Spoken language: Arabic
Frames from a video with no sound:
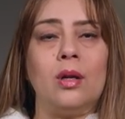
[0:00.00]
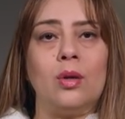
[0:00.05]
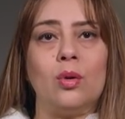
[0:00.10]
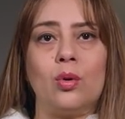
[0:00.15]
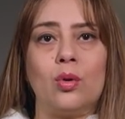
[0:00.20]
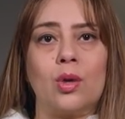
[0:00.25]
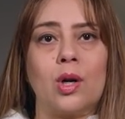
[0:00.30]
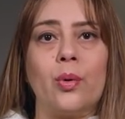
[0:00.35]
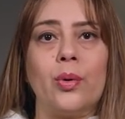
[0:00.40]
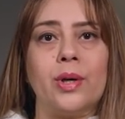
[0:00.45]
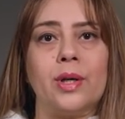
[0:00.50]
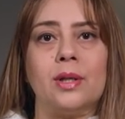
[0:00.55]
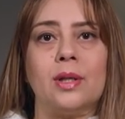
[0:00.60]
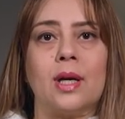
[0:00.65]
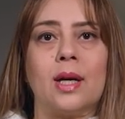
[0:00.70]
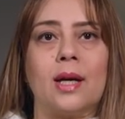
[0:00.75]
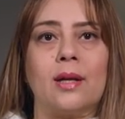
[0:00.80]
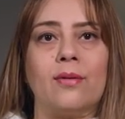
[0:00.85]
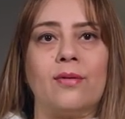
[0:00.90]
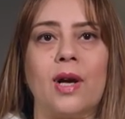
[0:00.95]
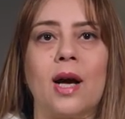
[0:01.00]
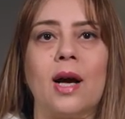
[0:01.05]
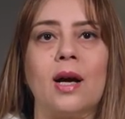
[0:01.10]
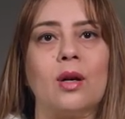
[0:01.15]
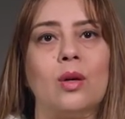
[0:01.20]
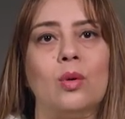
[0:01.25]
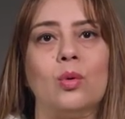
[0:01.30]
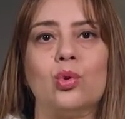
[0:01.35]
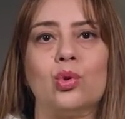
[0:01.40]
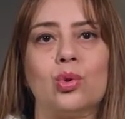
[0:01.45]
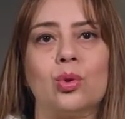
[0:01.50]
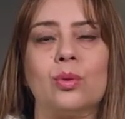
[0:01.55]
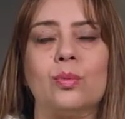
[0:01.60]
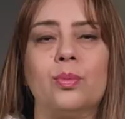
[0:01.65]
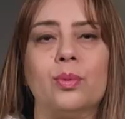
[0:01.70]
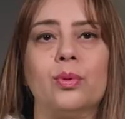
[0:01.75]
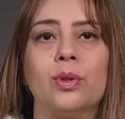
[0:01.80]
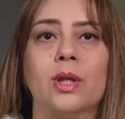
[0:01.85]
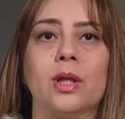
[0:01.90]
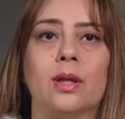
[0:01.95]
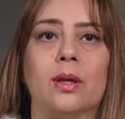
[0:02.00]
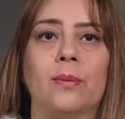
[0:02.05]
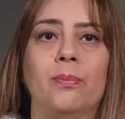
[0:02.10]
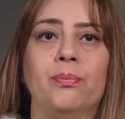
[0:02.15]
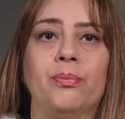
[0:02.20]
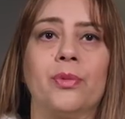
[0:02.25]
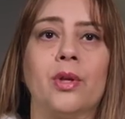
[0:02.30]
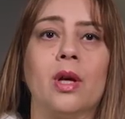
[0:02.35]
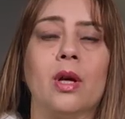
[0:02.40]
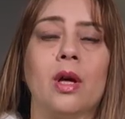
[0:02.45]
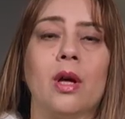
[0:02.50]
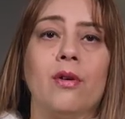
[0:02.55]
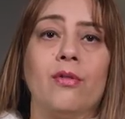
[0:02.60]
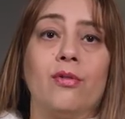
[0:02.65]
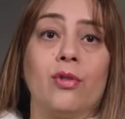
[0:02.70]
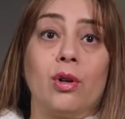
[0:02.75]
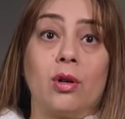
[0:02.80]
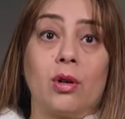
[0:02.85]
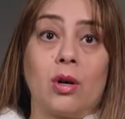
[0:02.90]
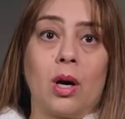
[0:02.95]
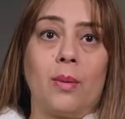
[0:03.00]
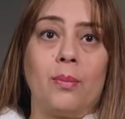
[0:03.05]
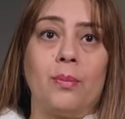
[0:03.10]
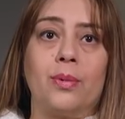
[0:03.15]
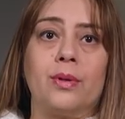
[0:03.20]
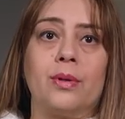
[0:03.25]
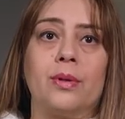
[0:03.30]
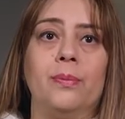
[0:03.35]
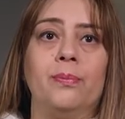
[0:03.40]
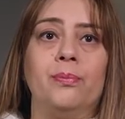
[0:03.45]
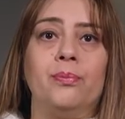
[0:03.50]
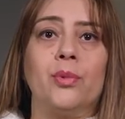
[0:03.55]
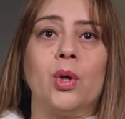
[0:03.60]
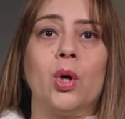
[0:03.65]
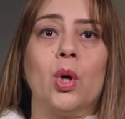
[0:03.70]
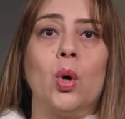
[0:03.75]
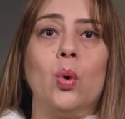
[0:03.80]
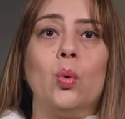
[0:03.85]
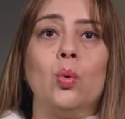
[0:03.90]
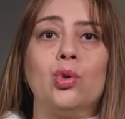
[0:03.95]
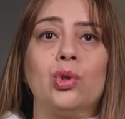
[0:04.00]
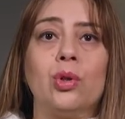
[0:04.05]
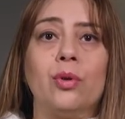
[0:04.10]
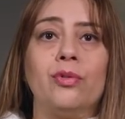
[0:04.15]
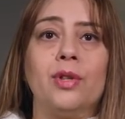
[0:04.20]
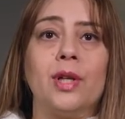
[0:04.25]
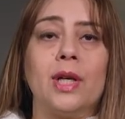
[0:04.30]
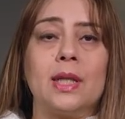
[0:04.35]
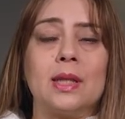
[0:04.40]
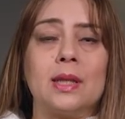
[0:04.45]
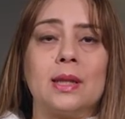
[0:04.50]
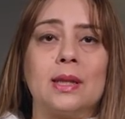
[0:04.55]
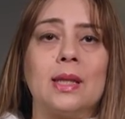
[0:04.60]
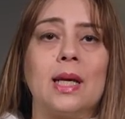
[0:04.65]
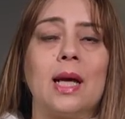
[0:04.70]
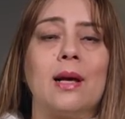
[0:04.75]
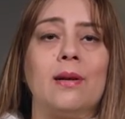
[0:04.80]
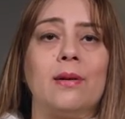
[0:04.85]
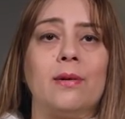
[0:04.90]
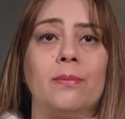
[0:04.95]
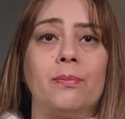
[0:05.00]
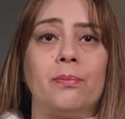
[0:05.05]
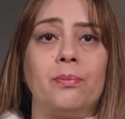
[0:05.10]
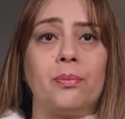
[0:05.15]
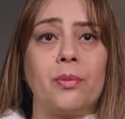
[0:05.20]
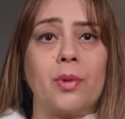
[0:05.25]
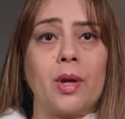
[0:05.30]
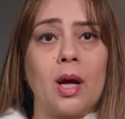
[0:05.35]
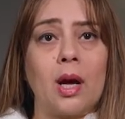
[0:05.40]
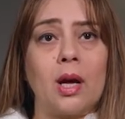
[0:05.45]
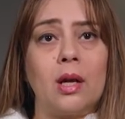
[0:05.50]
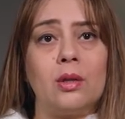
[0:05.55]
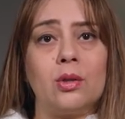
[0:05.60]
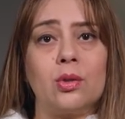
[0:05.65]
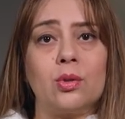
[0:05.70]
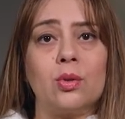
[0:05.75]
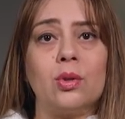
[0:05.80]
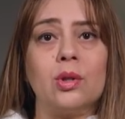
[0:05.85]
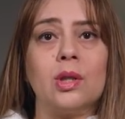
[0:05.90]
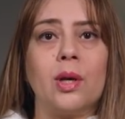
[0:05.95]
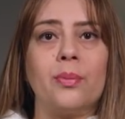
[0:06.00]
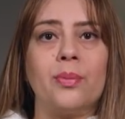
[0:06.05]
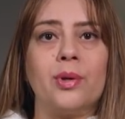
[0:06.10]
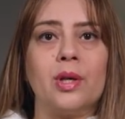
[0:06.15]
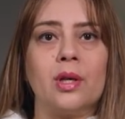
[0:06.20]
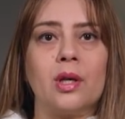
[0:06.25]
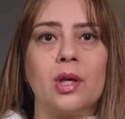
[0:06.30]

الأخروية يعني فيها أكل وشرب وكده في القبر وشوفنا إزاي أهل السنة